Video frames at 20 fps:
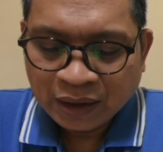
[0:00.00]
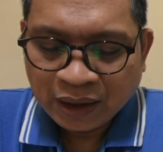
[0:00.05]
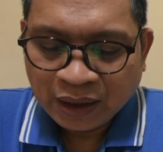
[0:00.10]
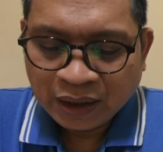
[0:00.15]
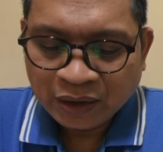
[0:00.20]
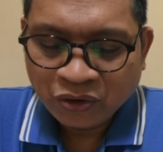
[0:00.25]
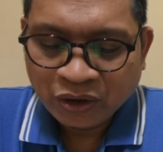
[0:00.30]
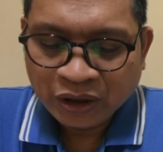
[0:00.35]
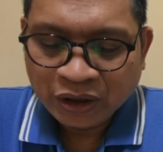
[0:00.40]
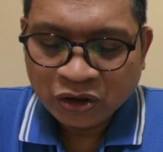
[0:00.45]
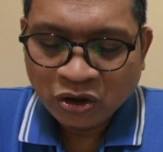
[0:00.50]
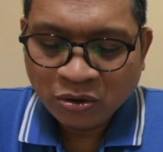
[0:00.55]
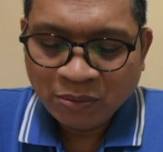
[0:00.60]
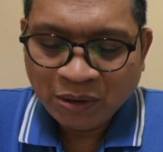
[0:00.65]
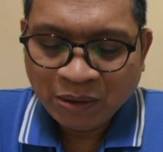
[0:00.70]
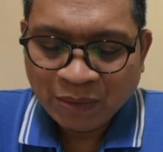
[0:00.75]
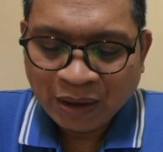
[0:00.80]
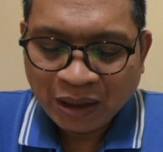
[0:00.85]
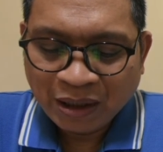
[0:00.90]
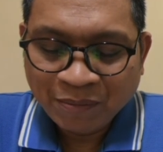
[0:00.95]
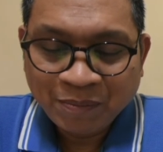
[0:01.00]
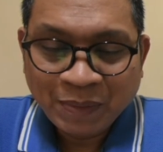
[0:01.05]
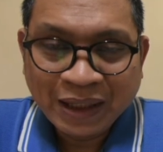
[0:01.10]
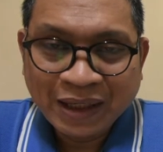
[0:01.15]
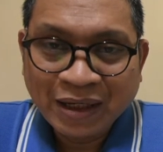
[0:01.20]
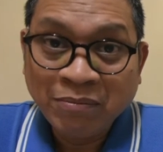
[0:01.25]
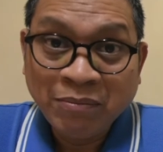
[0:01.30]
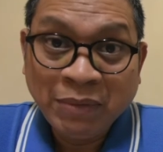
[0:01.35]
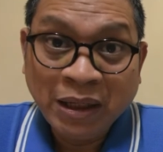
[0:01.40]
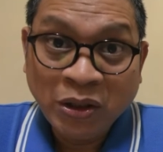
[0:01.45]
ano rito, may mga
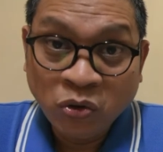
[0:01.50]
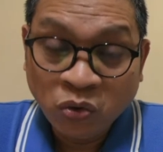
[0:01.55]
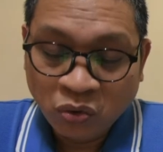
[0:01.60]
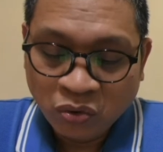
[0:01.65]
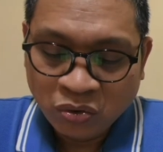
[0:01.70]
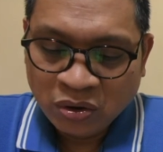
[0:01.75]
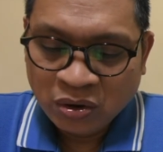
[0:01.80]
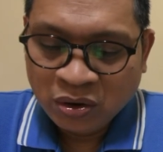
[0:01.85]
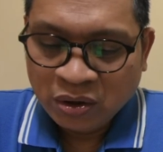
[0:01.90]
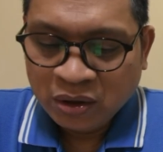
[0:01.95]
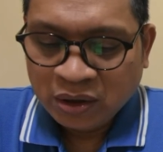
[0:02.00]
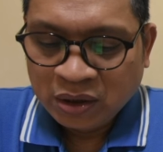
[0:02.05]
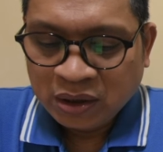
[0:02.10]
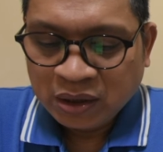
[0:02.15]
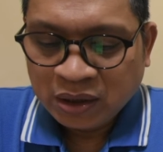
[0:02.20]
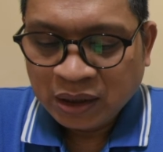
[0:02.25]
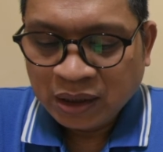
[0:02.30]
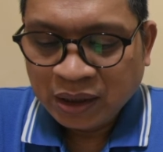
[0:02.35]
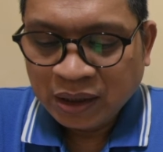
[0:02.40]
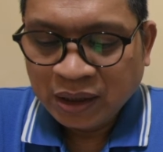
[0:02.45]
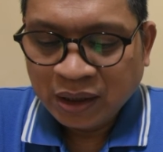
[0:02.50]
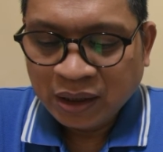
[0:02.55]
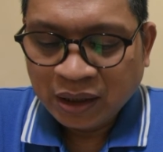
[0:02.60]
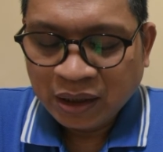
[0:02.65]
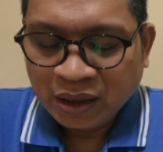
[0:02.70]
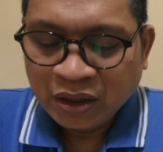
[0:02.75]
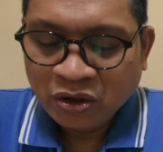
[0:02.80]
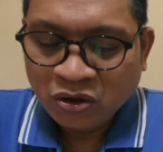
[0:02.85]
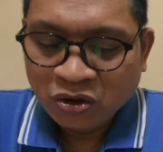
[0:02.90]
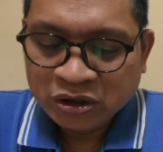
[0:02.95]
parang menu.
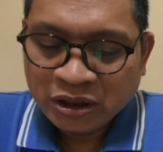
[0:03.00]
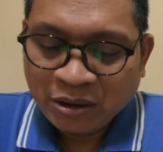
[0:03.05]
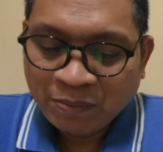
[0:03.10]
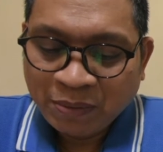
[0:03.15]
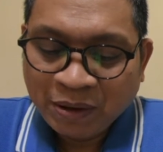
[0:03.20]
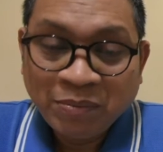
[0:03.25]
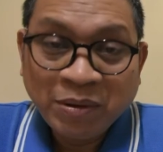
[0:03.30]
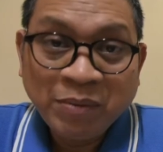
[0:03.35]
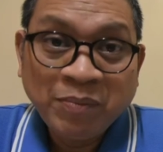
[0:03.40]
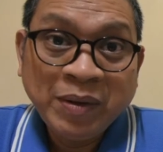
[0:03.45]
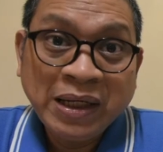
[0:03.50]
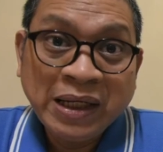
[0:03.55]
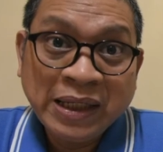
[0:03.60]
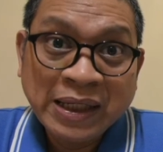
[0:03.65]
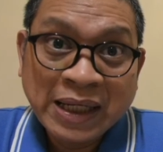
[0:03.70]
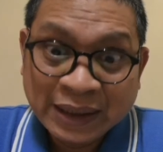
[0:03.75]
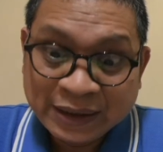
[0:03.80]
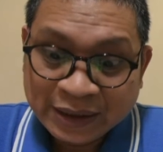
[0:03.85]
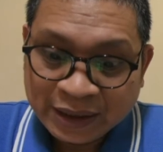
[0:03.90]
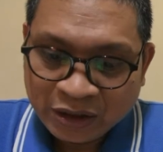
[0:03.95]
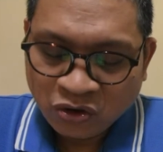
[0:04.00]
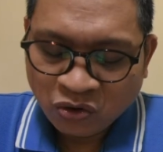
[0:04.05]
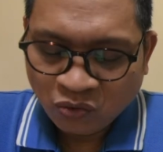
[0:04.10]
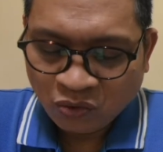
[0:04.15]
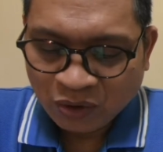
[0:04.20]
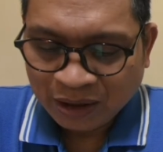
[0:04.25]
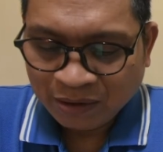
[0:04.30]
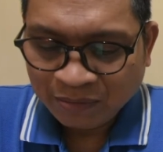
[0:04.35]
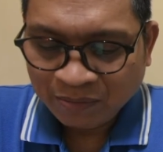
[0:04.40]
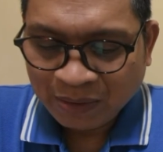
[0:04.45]
Uh, ngayon, siyempre, pipiliin natin yung
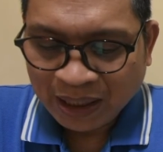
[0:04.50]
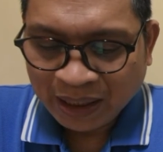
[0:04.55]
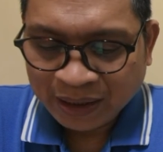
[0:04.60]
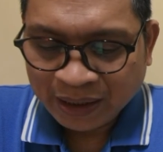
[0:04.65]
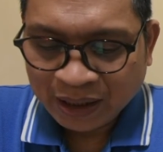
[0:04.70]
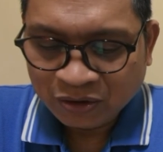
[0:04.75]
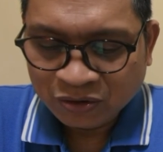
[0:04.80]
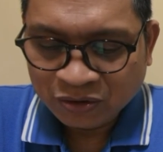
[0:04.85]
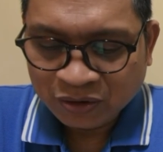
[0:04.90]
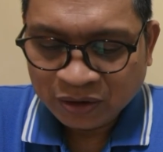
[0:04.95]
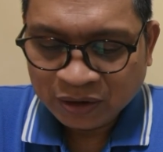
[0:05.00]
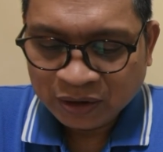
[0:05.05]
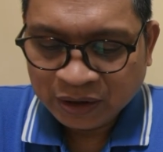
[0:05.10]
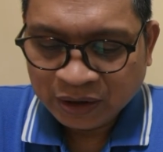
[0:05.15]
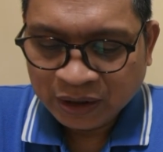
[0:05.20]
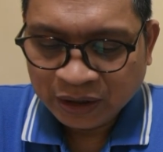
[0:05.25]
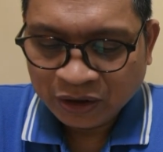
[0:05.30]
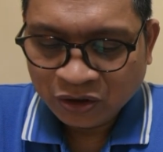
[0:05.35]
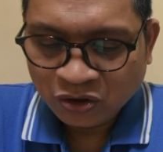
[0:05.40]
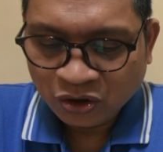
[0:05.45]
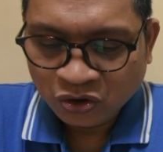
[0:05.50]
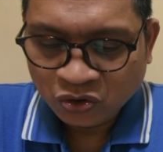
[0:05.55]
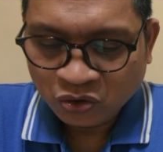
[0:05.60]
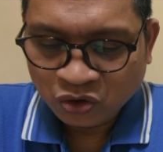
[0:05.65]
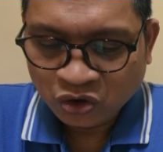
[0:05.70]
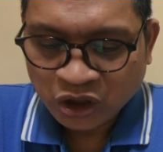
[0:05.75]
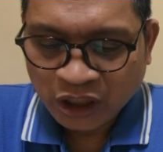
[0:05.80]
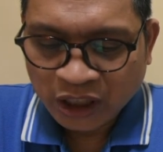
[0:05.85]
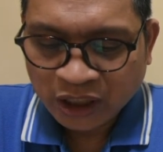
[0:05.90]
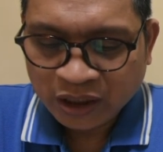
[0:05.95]
walang background. Ito,
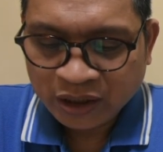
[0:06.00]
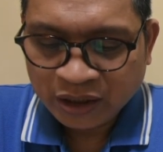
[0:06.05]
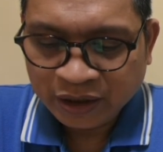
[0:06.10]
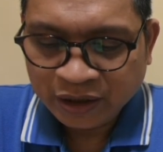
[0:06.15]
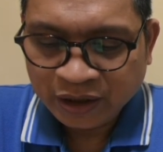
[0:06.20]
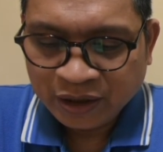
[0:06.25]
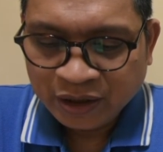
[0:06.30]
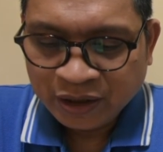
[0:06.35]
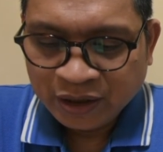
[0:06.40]
itong checkered.